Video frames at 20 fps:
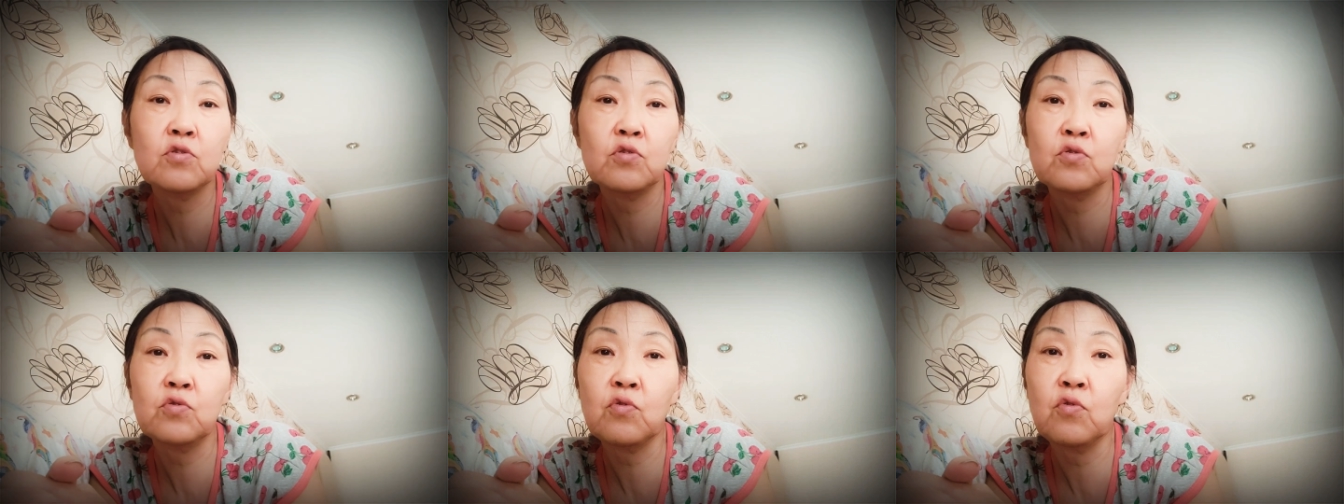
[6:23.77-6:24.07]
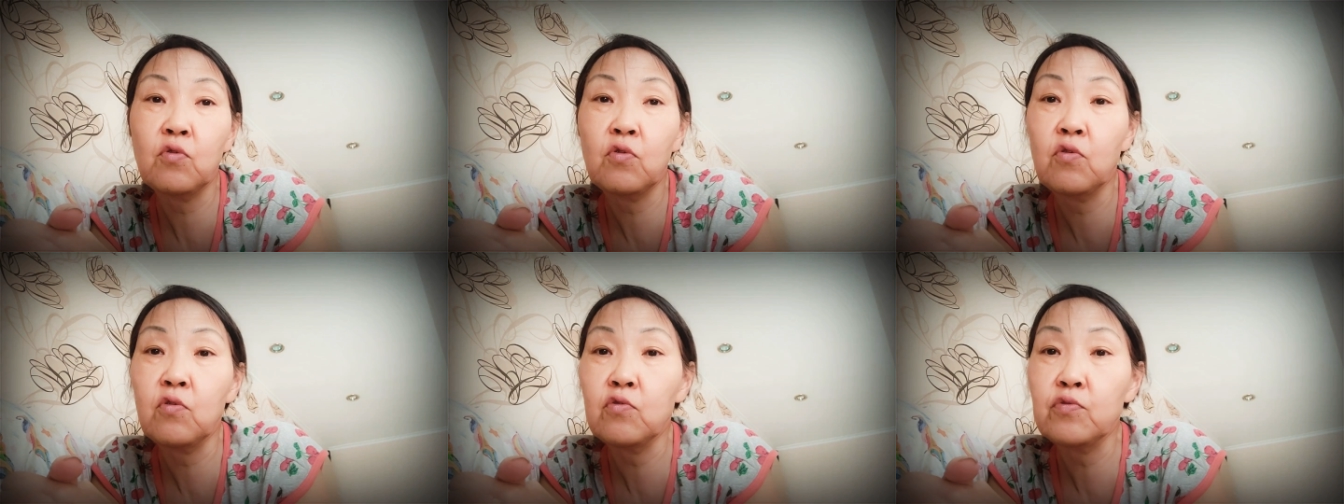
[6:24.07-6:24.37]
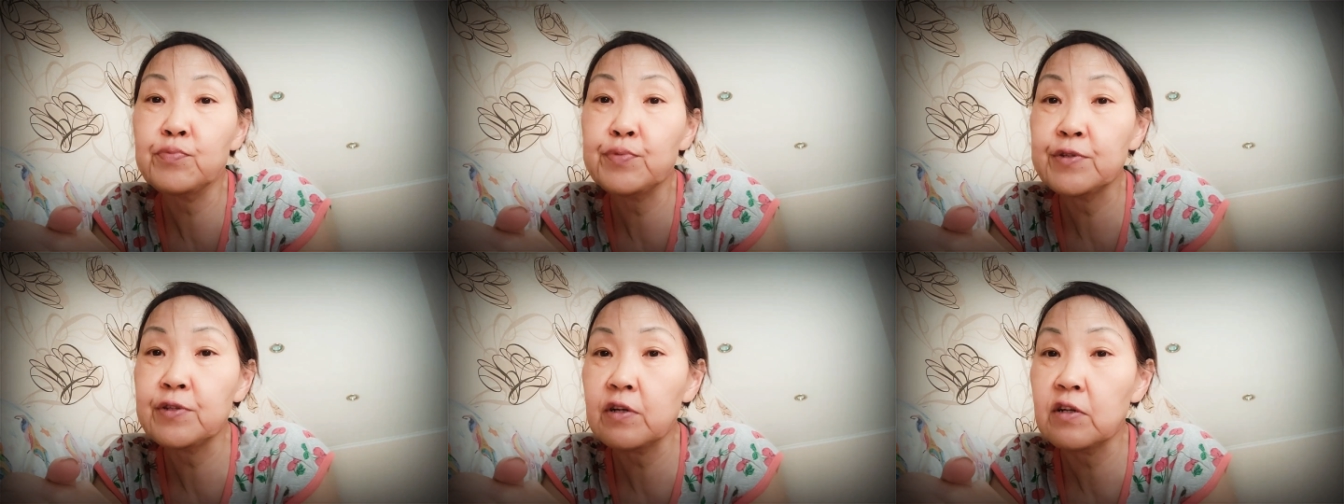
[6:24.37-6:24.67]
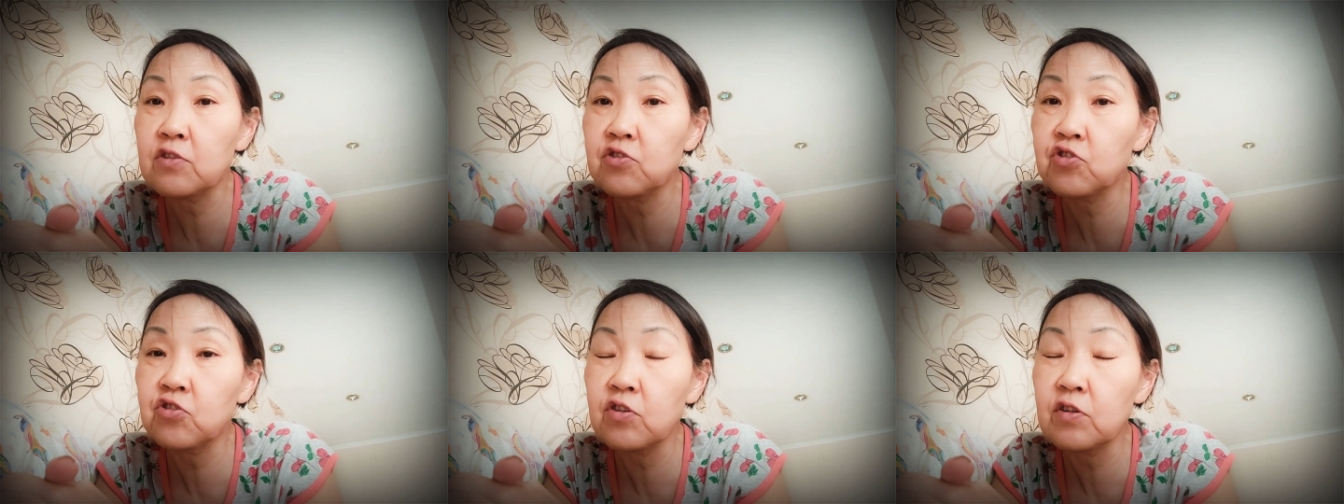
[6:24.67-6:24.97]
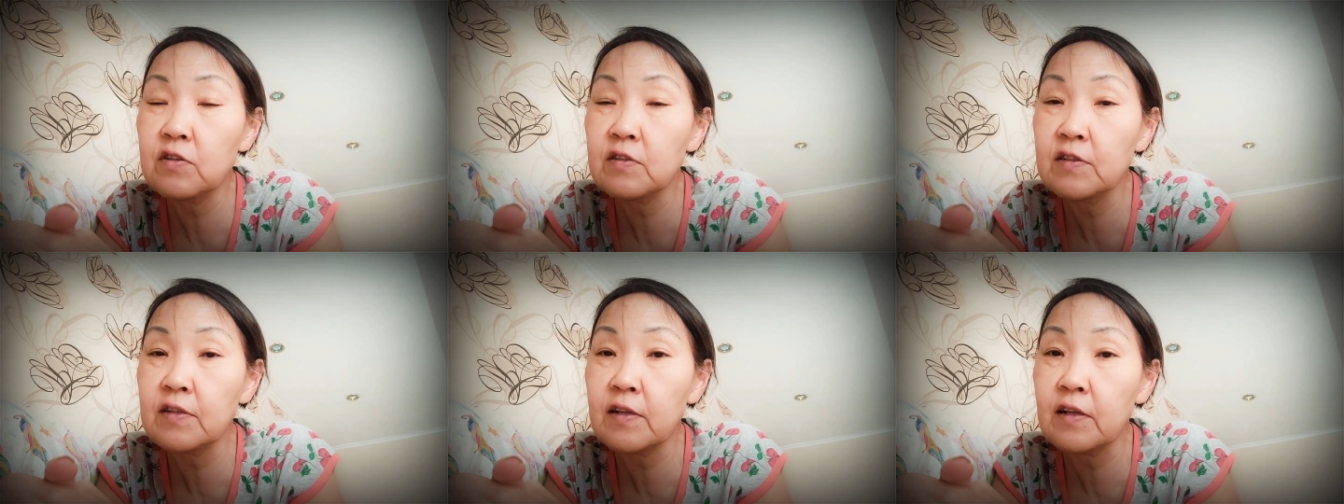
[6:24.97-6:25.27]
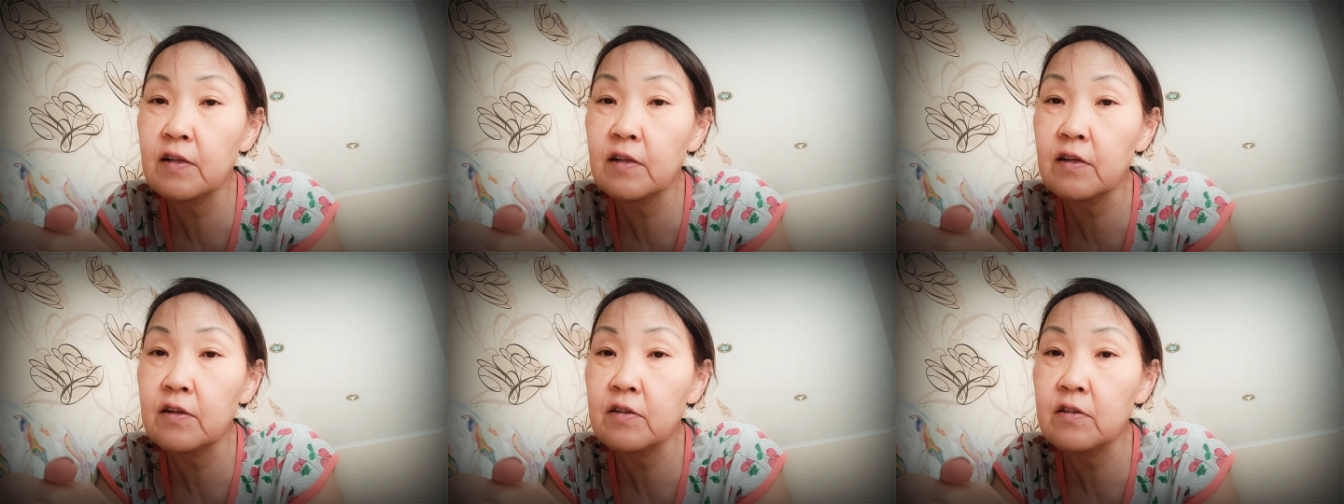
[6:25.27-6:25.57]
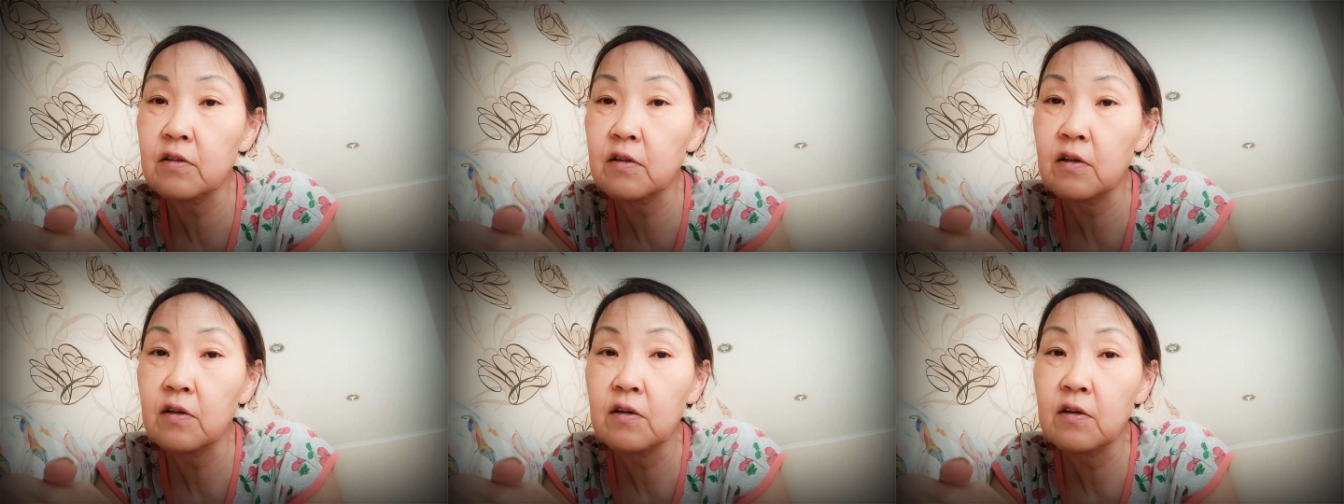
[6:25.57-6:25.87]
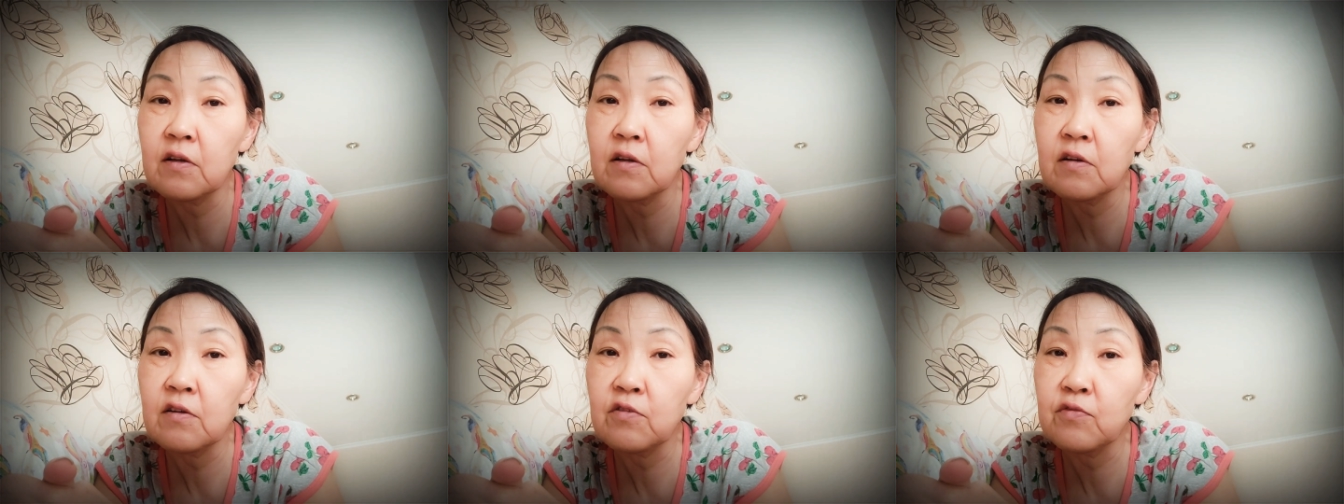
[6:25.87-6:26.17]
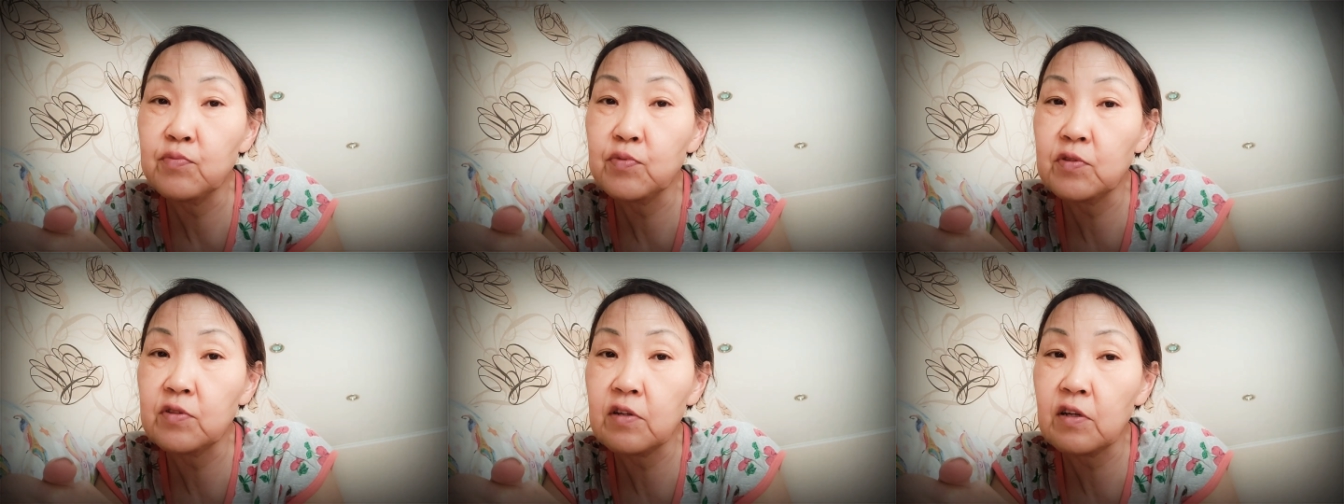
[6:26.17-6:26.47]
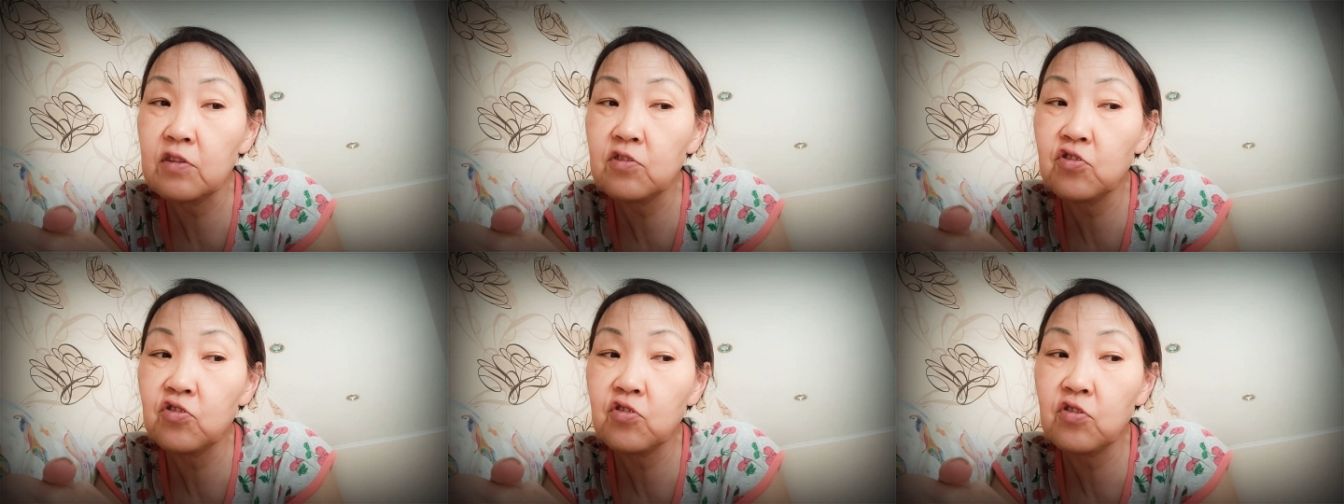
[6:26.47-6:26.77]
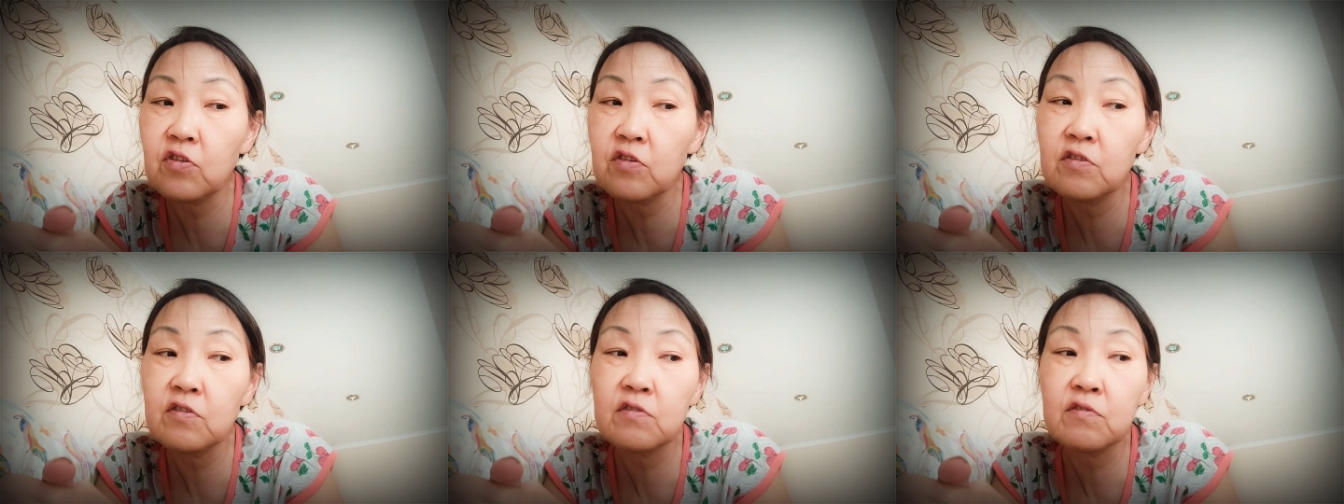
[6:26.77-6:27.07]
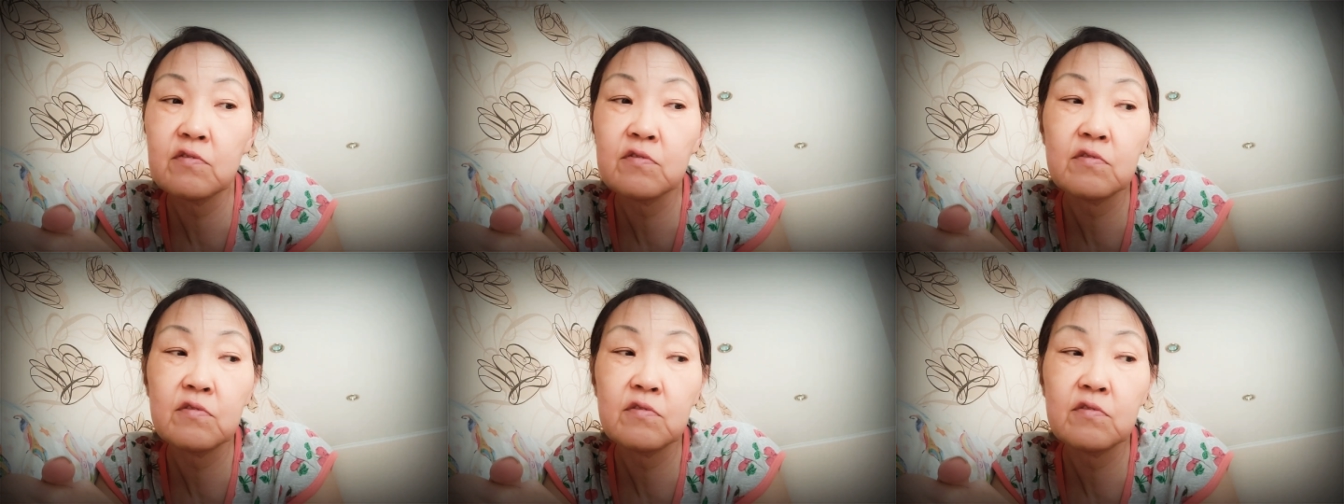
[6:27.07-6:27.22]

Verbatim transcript: то в 56 лет, в 56,